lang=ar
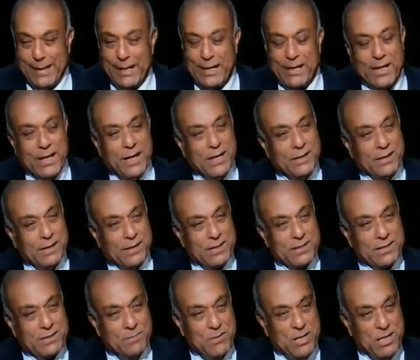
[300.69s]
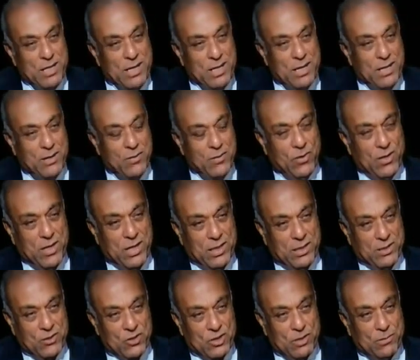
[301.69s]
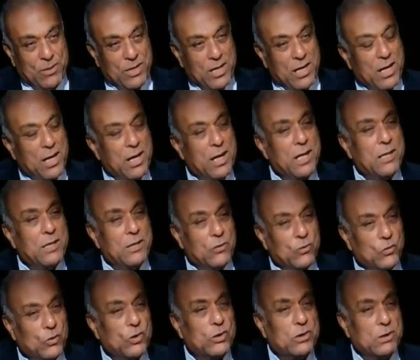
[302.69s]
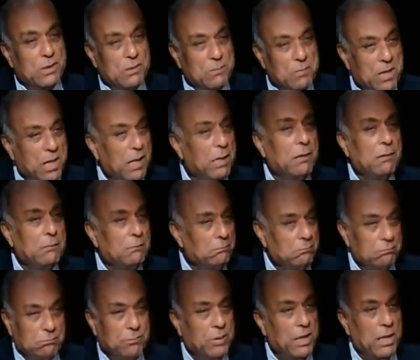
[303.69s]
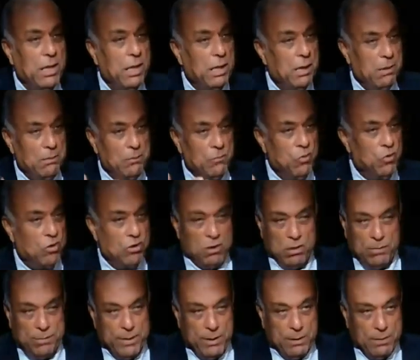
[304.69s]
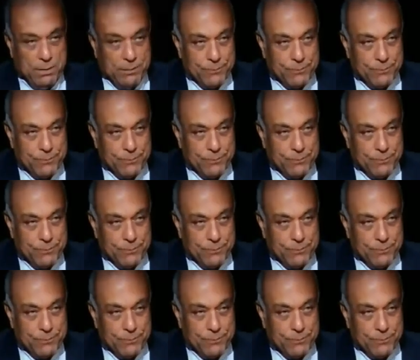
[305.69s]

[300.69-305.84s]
الجهات الرسميه الجهات الشعبيه التي تعطي المال بلا مقابل